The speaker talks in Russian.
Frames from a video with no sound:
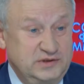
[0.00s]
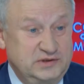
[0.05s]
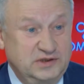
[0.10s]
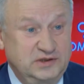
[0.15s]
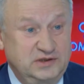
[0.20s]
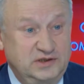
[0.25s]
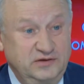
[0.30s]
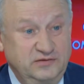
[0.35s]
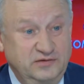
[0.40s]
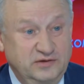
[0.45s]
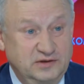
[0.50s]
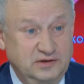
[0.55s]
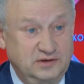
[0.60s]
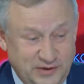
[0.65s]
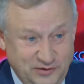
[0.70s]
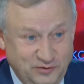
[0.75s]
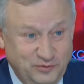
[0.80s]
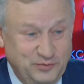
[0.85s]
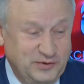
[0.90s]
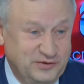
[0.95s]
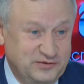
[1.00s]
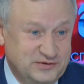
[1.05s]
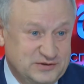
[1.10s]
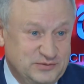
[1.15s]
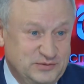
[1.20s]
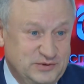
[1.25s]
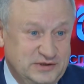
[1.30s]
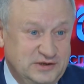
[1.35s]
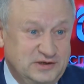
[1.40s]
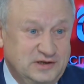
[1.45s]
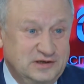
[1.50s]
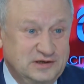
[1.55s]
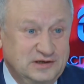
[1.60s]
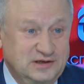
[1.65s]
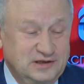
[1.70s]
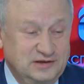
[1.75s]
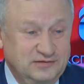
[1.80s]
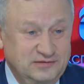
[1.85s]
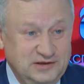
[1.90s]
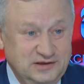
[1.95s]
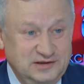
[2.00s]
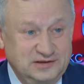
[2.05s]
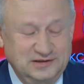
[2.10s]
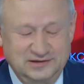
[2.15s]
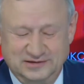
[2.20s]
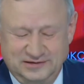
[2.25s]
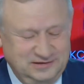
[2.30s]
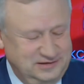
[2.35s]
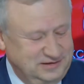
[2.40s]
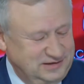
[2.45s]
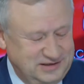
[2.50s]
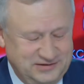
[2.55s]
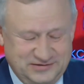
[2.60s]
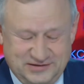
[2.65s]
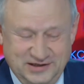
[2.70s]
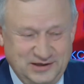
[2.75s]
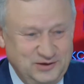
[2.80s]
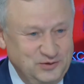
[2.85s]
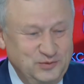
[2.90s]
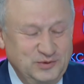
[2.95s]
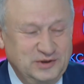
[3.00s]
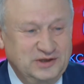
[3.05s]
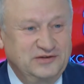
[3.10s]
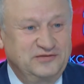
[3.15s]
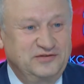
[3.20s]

инициативе моего первого заместителя главы Даровских Людмилы